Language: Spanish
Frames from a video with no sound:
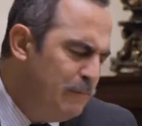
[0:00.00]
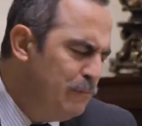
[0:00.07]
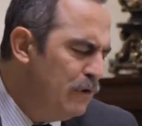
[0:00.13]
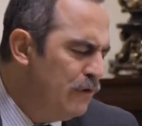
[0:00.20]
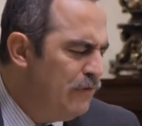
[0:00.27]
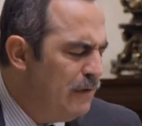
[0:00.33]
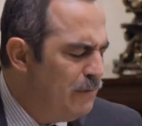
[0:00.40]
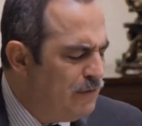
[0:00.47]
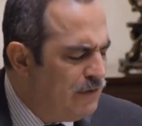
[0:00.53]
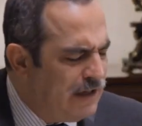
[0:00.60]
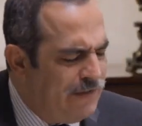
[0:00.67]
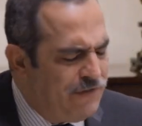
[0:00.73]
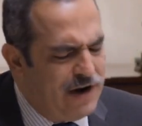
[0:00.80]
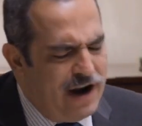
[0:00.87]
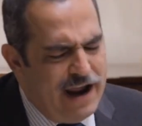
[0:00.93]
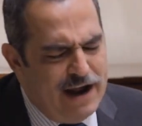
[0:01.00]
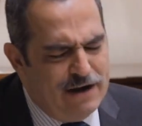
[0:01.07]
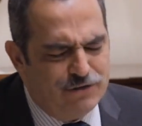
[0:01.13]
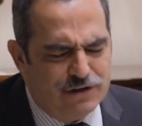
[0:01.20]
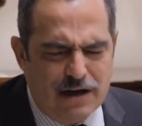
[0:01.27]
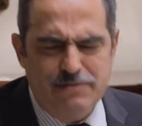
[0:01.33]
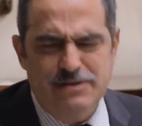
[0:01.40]
Por favor, Andrea,
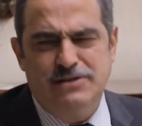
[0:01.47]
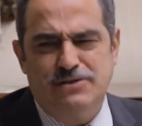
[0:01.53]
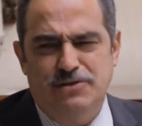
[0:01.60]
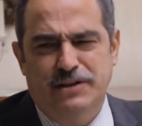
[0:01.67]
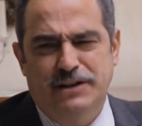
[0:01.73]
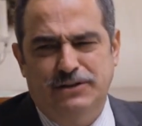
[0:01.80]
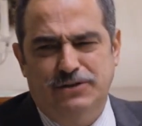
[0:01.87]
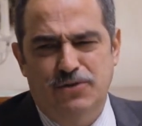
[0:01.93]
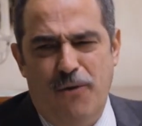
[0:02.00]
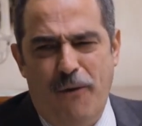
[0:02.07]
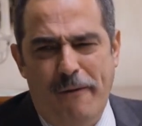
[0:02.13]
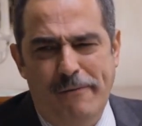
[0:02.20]
otra vez con eso.